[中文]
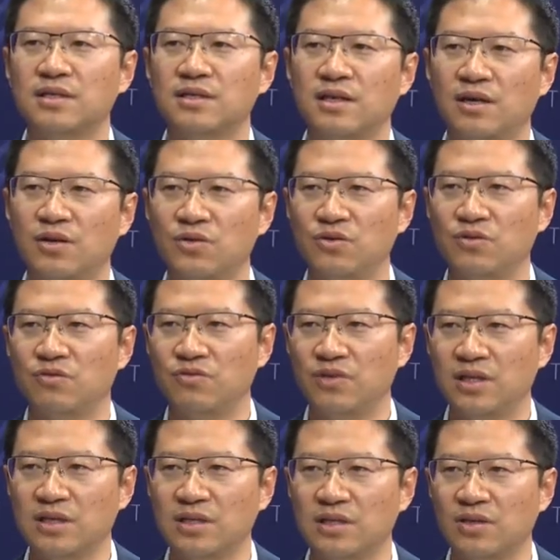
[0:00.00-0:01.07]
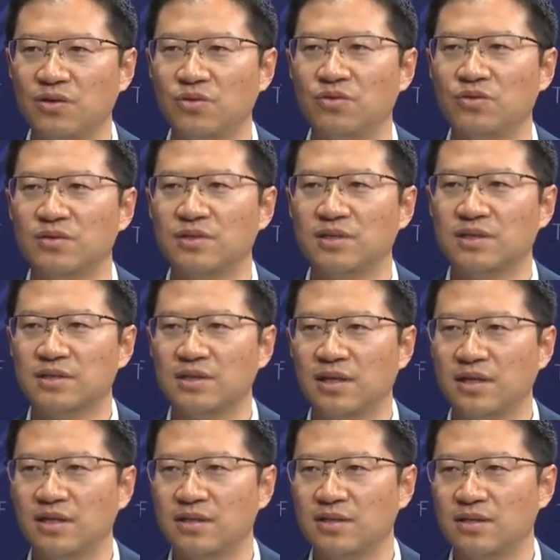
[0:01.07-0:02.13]
然后分离以后，
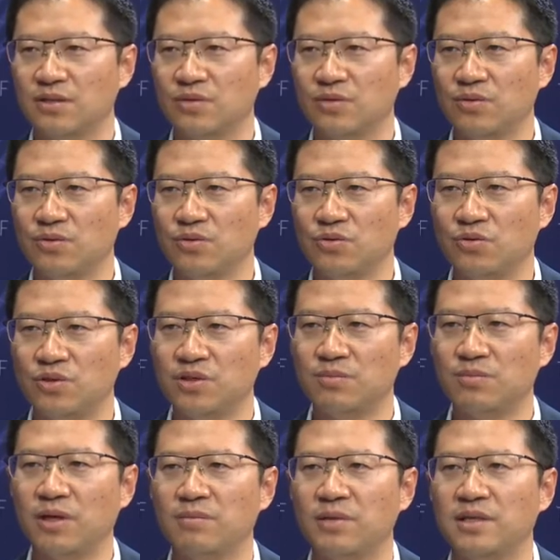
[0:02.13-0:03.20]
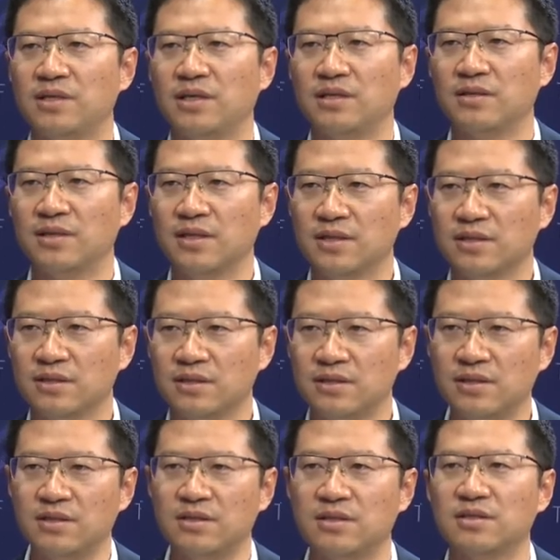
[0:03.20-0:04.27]
在火星表面上
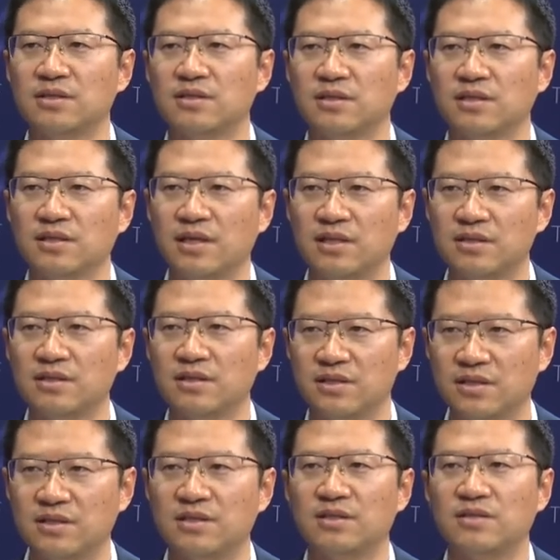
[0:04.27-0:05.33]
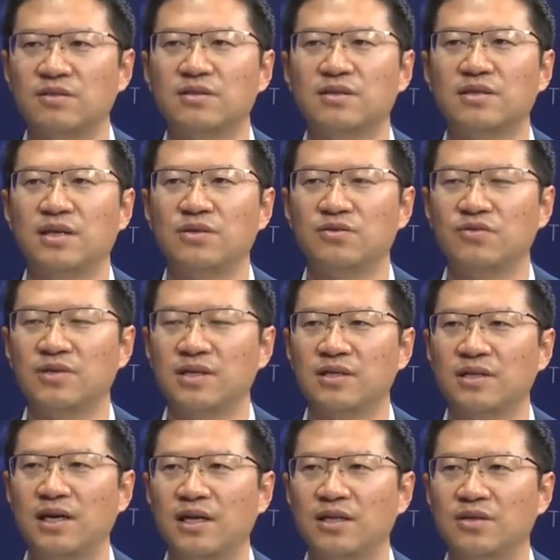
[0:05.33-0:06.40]
行驶探测，这是难度非常
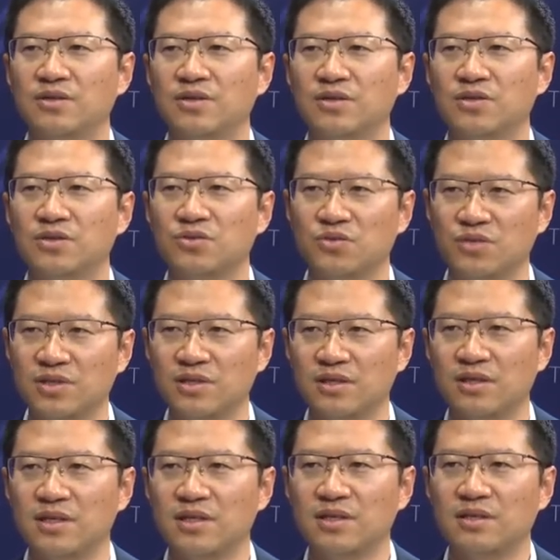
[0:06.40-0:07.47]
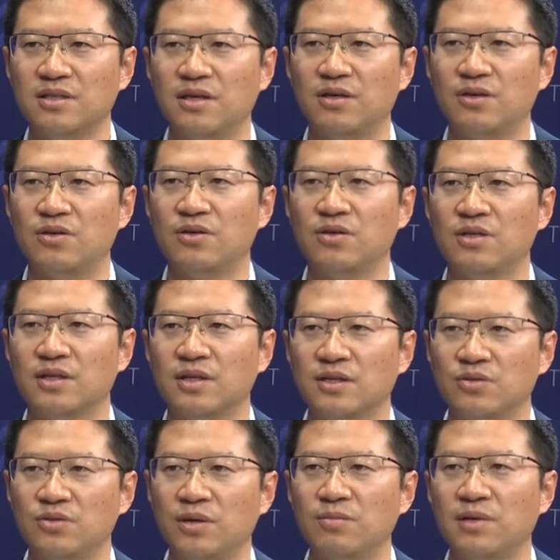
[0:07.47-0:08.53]
大的，所以。要
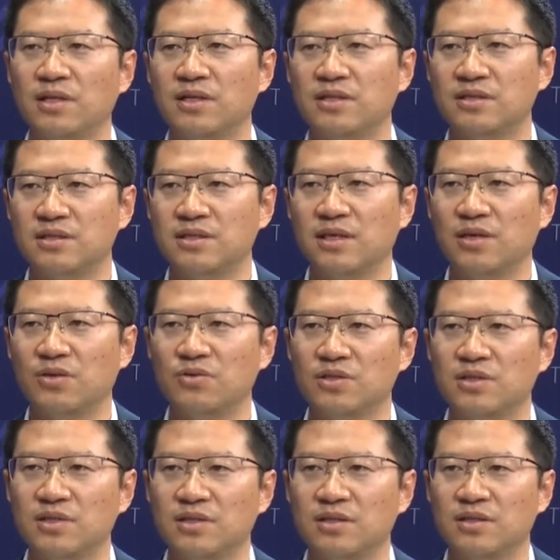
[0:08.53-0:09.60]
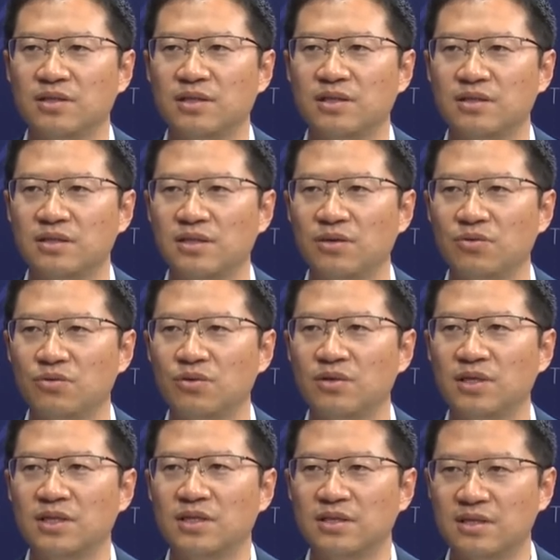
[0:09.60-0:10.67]
圆满的实现火星探测任务，
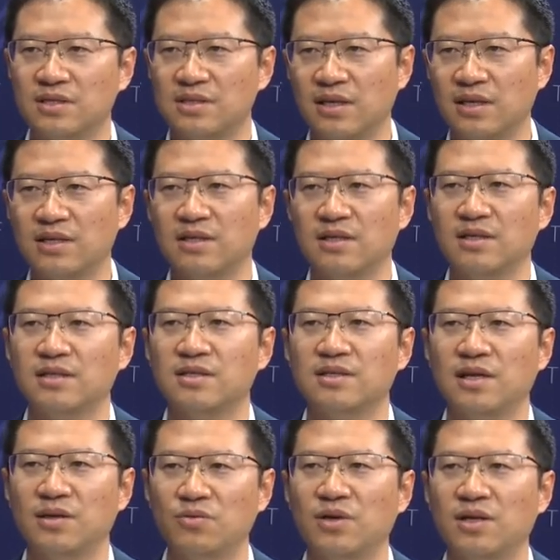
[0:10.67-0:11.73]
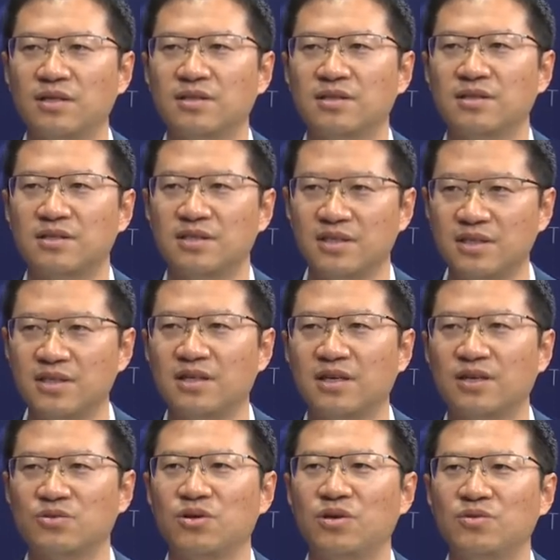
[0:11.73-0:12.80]
这三个难关是一定
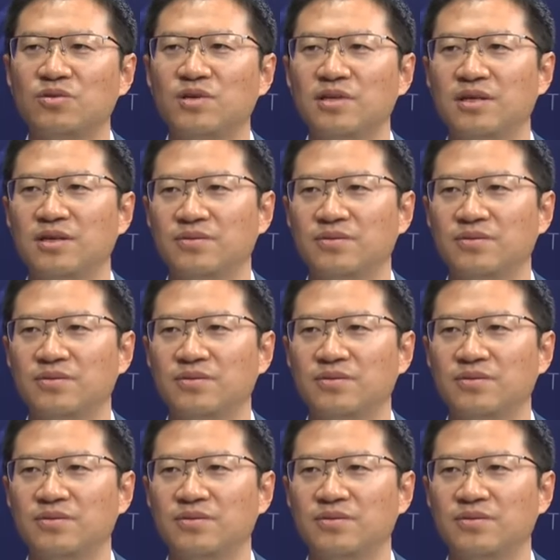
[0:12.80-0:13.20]
要闯过的。